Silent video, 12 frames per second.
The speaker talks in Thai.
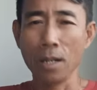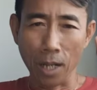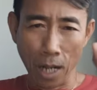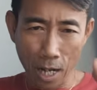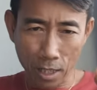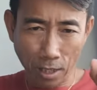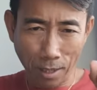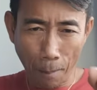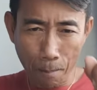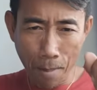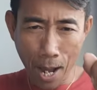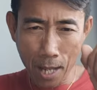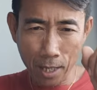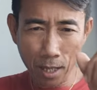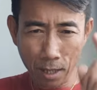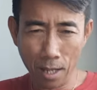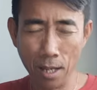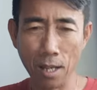เกิดสัมมาทิฏ
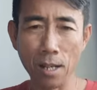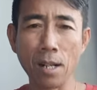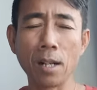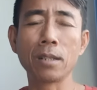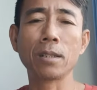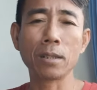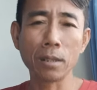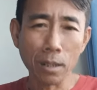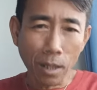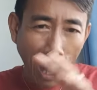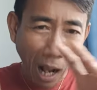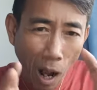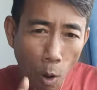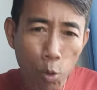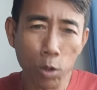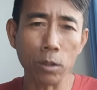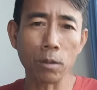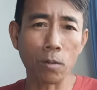ฐิเข้า
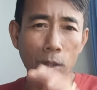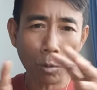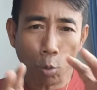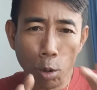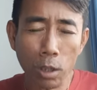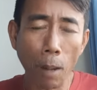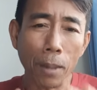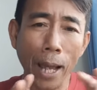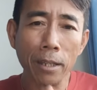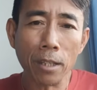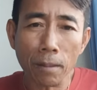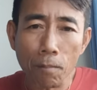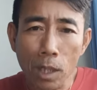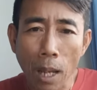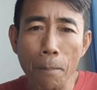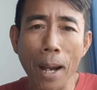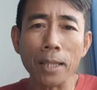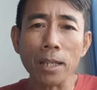จนทำลายทิฏธรร
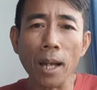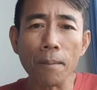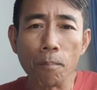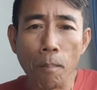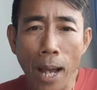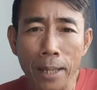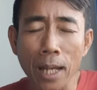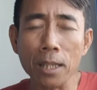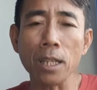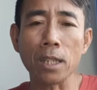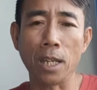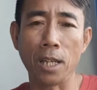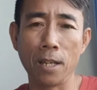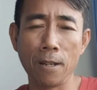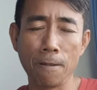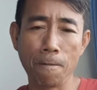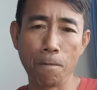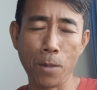มามานะทิฏฐิ
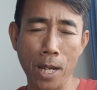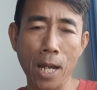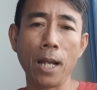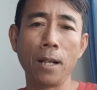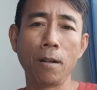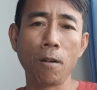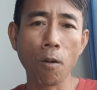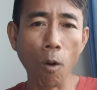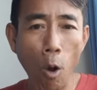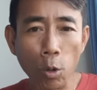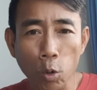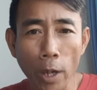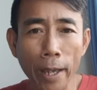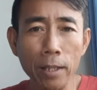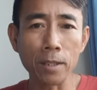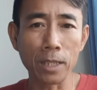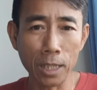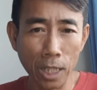นะฮะของตัวเอง
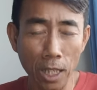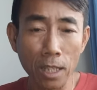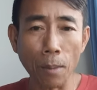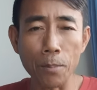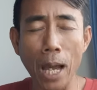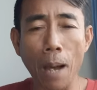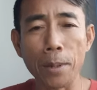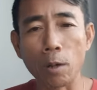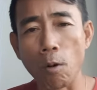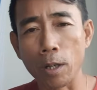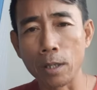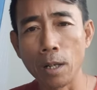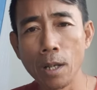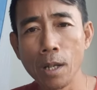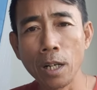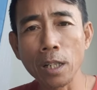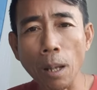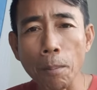ชนิดจับยาไปก่อน
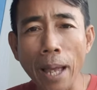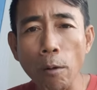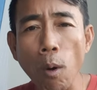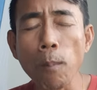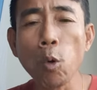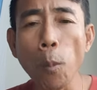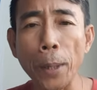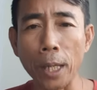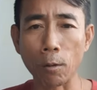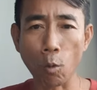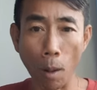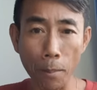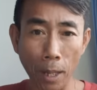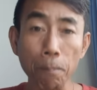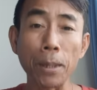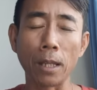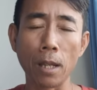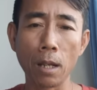คือทำลายความรู้ผิดความเห็น
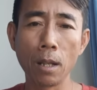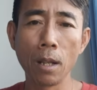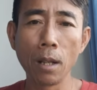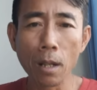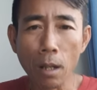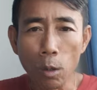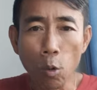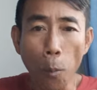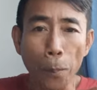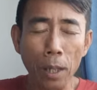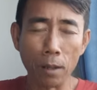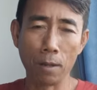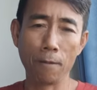ผิด รู้ผิด